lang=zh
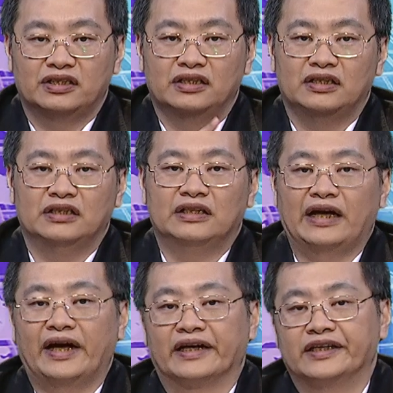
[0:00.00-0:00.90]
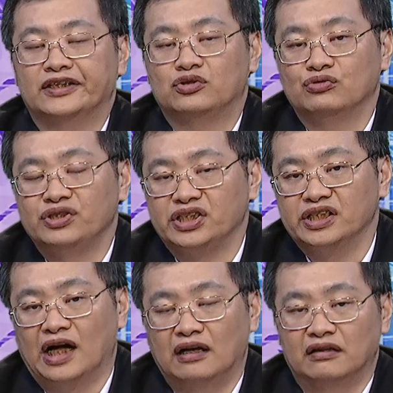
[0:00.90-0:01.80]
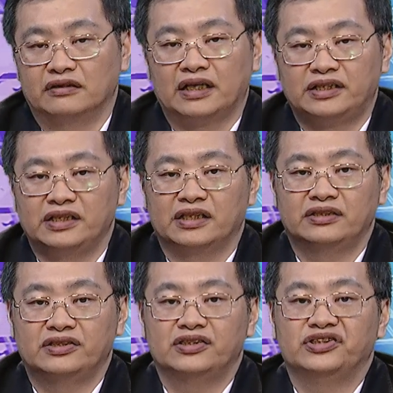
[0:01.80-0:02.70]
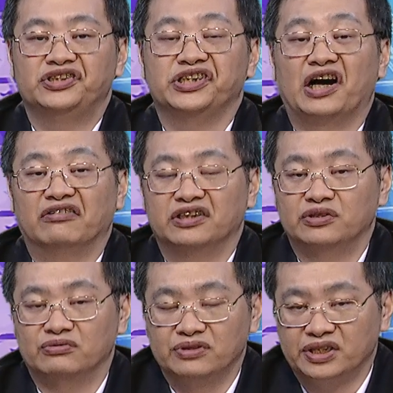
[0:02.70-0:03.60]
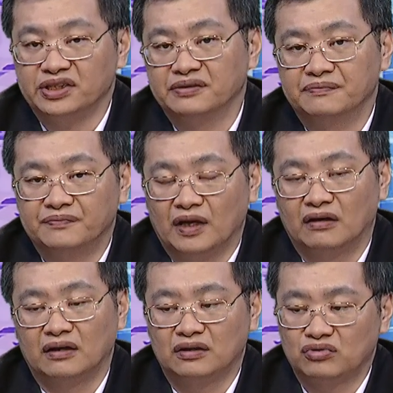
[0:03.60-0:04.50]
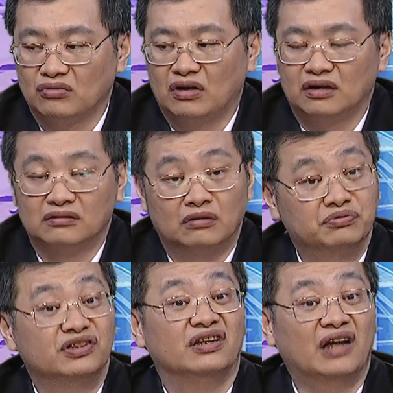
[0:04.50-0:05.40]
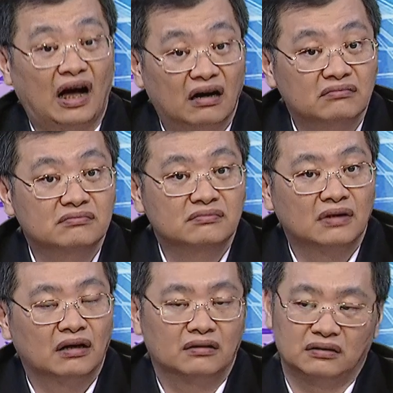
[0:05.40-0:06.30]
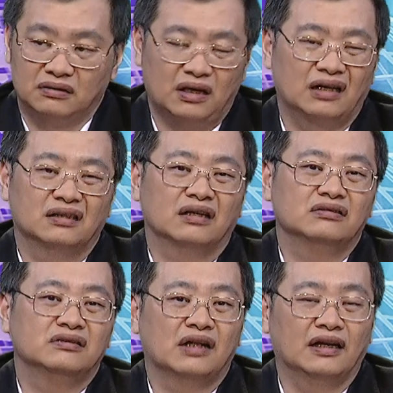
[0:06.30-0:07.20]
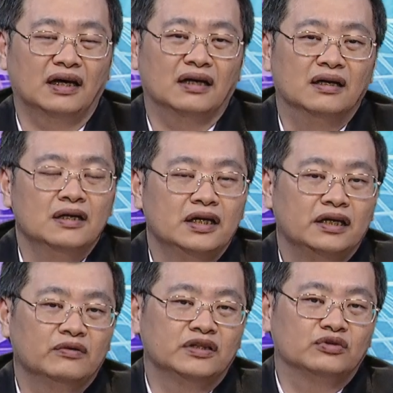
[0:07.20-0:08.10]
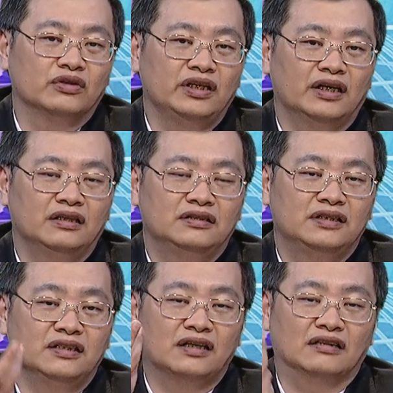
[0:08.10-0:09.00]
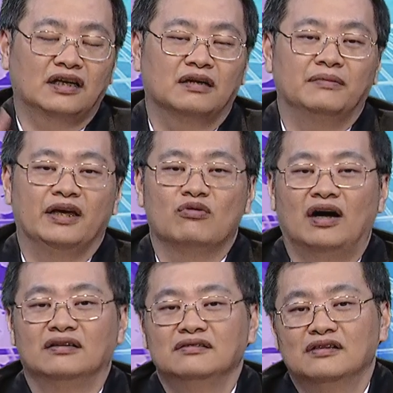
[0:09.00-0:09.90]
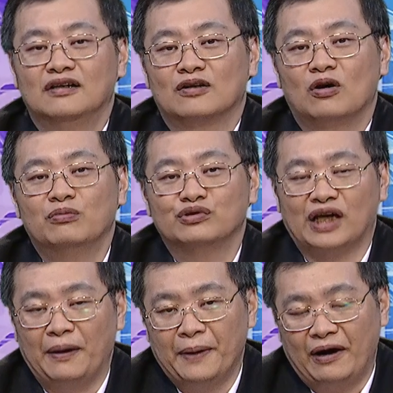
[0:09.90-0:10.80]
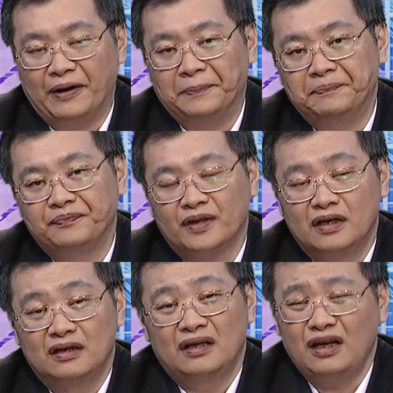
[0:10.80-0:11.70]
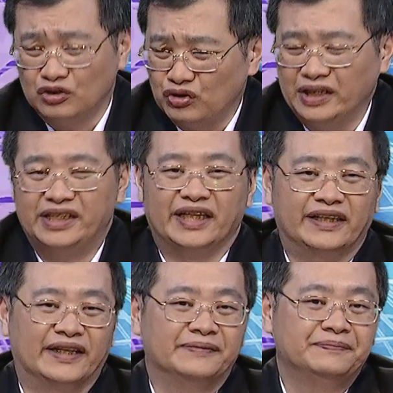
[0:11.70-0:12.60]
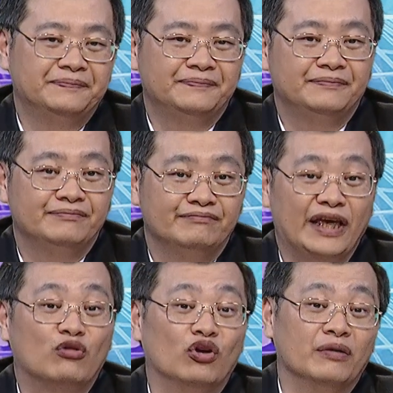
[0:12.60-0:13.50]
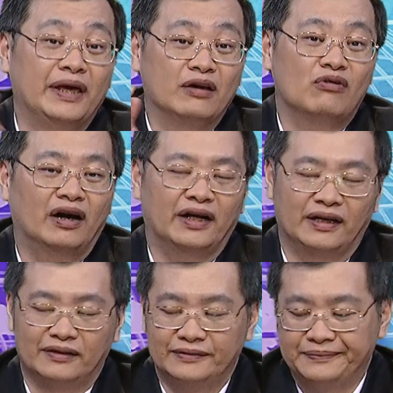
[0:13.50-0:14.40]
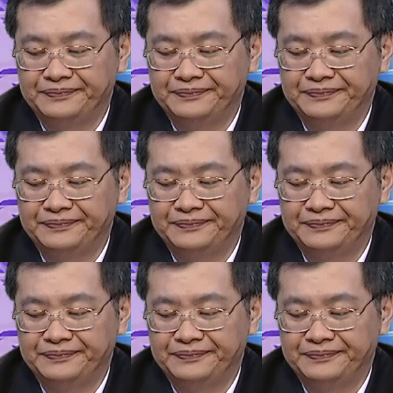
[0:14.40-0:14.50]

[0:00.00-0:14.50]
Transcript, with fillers: 是南亚科除夕啊，哈，那今天是金豪科除夕。哦，那状况都不是很好。哦，你看得到就知道。那因为昨天今天早上美光公布财报，它有赚钱啊，美国的美光啦，哈，